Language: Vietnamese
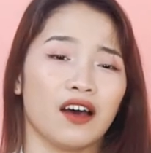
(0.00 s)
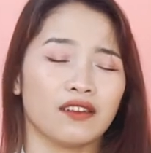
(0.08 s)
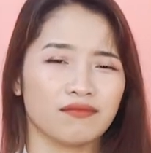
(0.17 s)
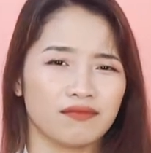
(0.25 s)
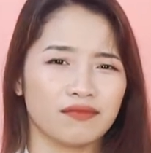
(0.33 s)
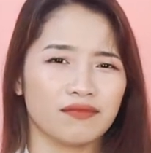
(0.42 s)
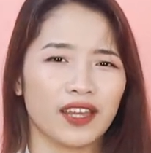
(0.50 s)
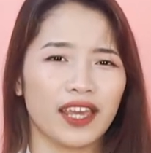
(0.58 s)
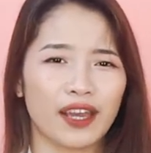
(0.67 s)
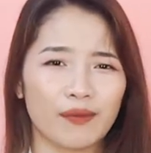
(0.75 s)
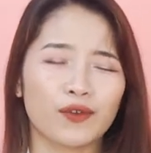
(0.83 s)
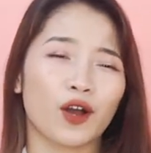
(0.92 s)
Um,
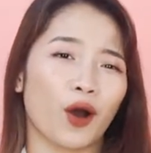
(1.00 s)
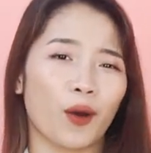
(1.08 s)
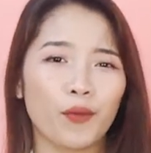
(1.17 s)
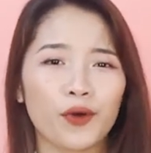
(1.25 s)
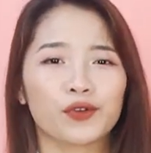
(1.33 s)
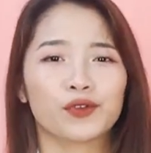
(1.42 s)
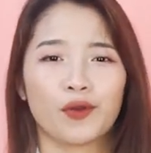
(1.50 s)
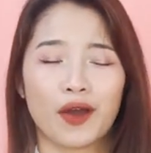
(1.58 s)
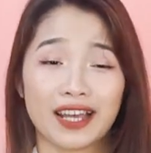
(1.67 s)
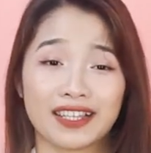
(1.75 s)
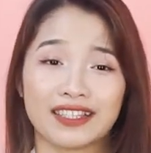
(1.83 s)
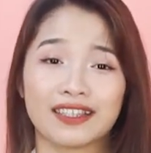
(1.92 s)
hiếm có một
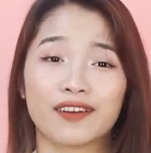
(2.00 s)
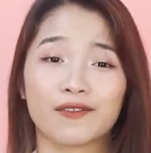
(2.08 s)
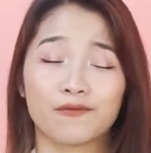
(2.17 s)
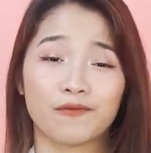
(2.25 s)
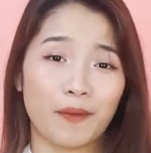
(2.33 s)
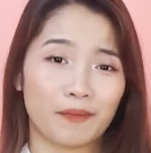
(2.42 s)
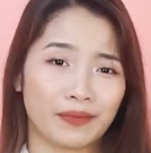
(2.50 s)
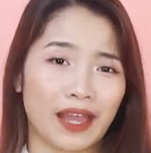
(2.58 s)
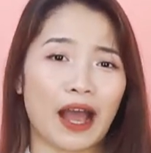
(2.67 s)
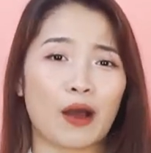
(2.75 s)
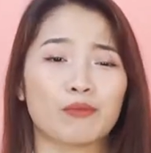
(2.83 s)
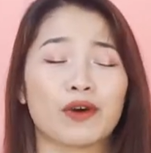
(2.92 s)
loại thực phẩm
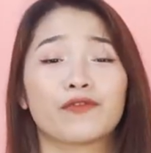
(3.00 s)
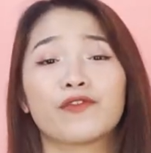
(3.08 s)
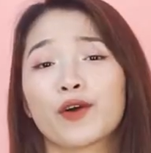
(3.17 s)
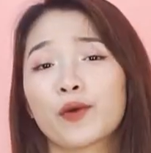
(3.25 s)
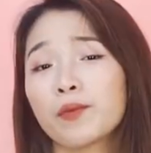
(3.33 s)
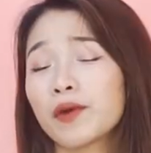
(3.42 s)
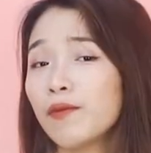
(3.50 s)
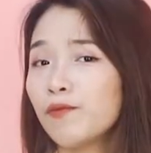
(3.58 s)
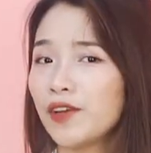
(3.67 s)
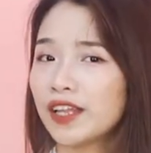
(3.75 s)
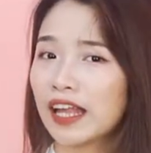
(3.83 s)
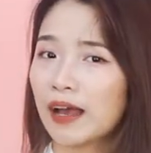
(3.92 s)
nào mà vừa cung cấp
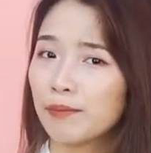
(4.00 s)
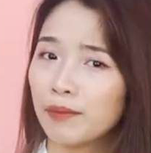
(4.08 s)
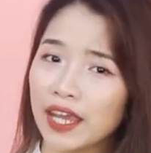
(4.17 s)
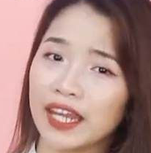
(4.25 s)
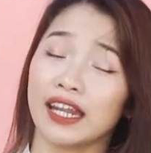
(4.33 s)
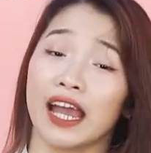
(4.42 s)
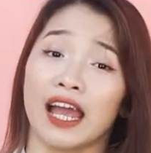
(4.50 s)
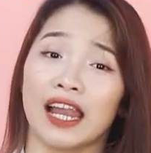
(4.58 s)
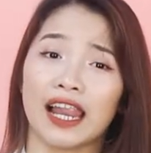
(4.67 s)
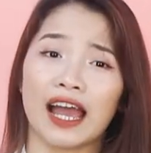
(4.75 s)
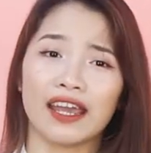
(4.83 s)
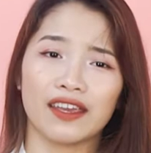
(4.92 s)
vitamin
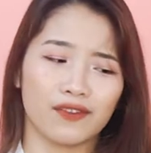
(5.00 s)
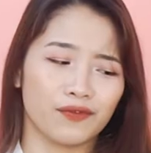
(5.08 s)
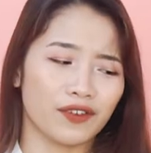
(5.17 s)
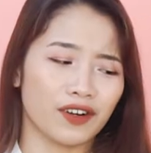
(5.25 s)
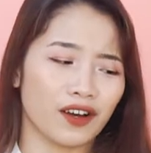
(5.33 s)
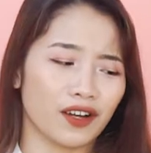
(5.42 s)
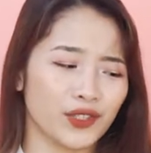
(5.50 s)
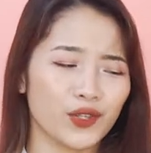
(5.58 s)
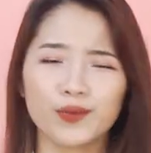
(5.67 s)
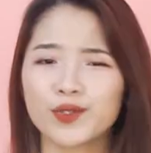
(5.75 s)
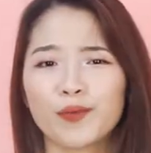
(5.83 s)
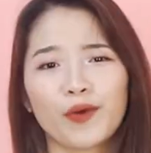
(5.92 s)
lại vừa
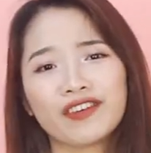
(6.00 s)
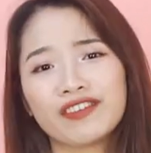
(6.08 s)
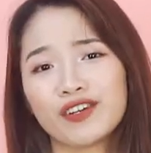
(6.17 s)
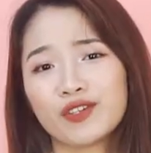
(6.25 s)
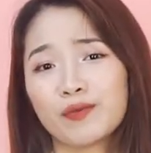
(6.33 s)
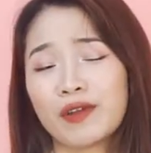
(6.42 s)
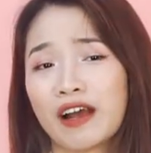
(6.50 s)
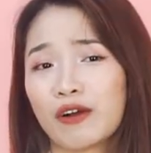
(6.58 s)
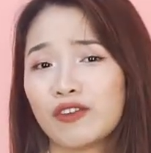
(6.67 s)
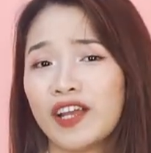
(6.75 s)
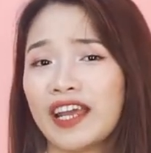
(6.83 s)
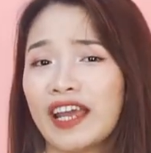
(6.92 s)
giúp cho mọi người trong nhà
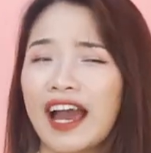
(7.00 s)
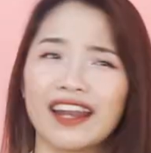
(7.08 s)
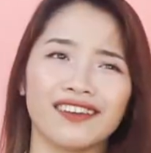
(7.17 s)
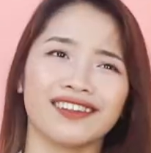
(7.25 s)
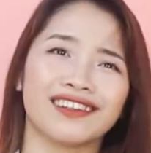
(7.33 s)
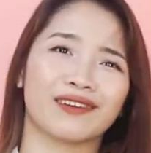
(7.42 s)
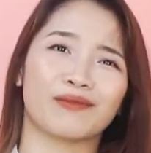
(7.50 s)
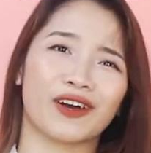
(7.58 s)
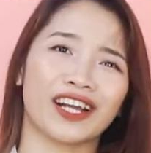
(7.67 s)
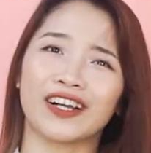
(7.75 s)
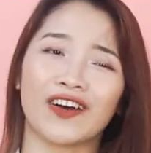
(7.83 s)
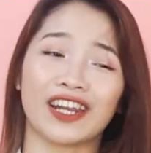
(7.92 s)
có thể ăn được một
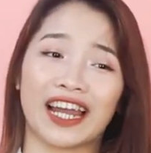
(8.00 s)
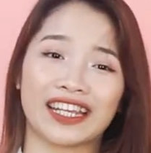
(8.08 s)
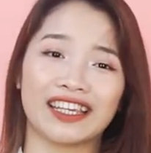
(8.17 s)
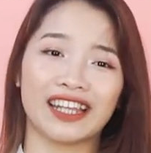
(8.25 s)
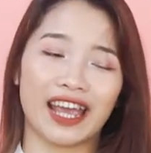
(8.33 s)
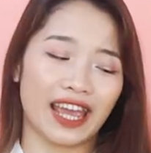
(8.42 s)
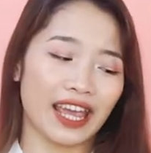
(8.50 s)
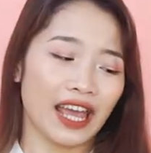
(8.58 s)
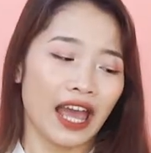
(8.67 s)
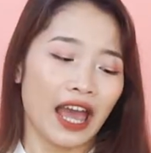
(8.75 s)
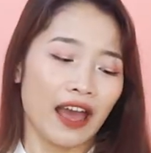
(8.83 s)
cách ngon lành như thế